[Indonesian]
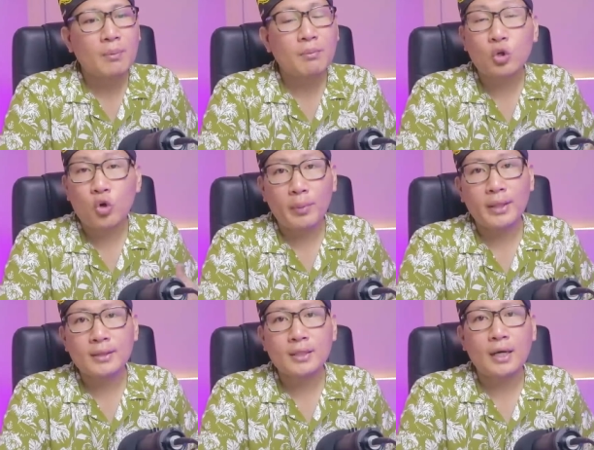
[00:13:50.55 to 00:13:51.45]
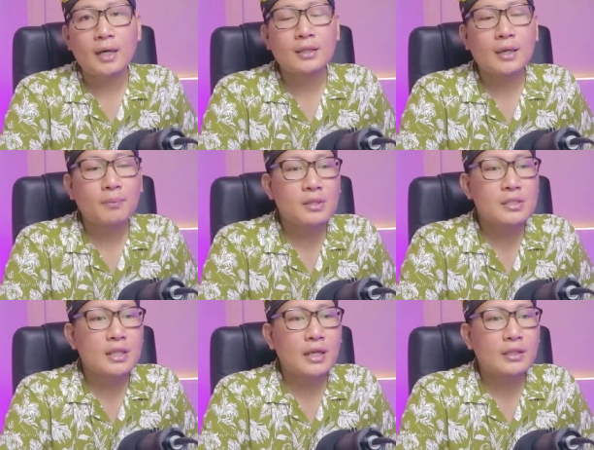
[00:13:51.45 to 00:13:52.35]
berkomentar tapi
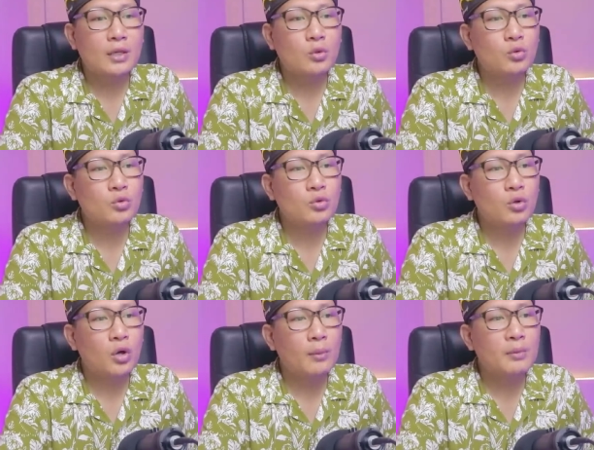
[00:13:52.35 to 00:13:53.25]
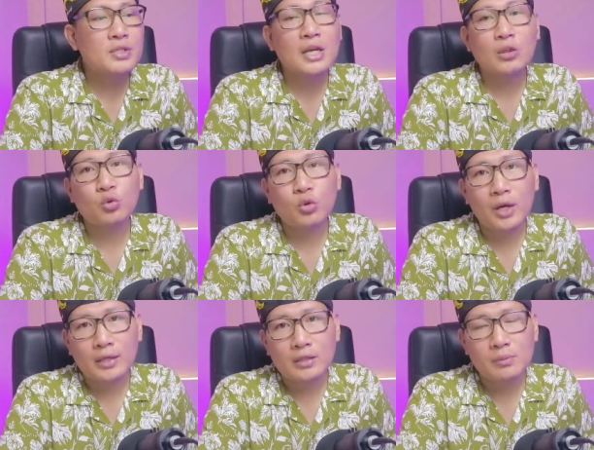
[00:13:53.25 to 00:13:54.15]
istilahnya itu uh,
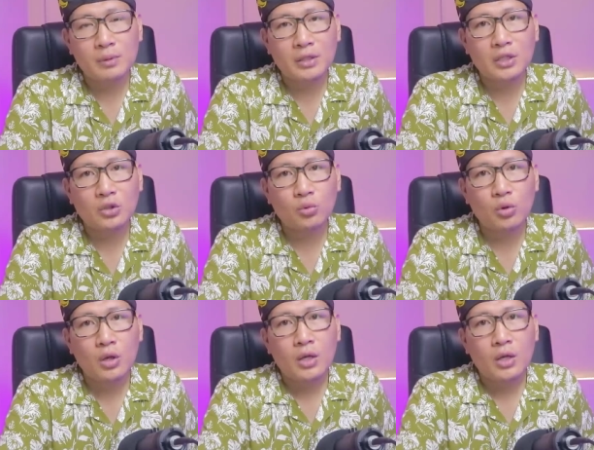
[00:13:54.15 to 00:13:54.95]
menjatuhkan seperti itu.